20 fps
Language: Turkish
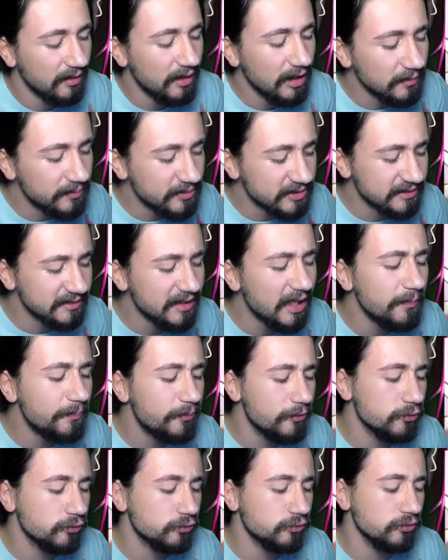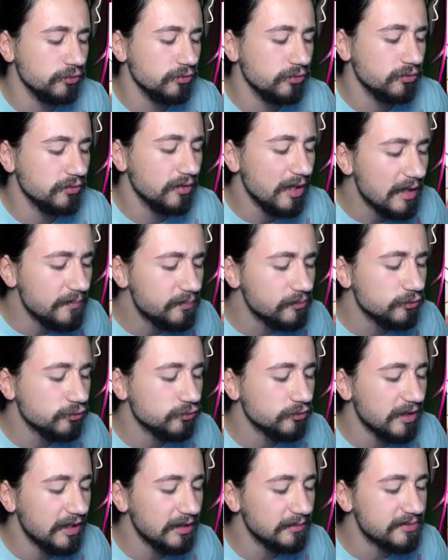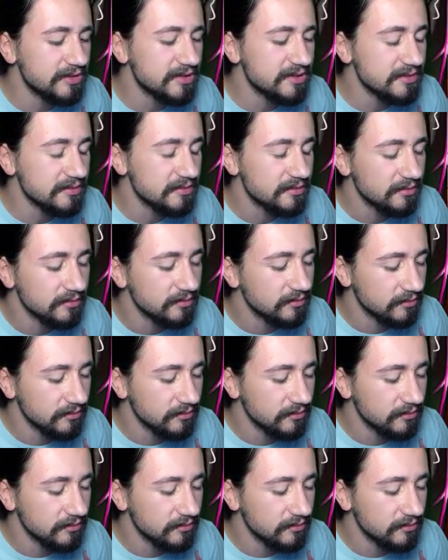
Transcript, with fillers: Albert ne yapıyorsun? Ne yapıyorsun Albert?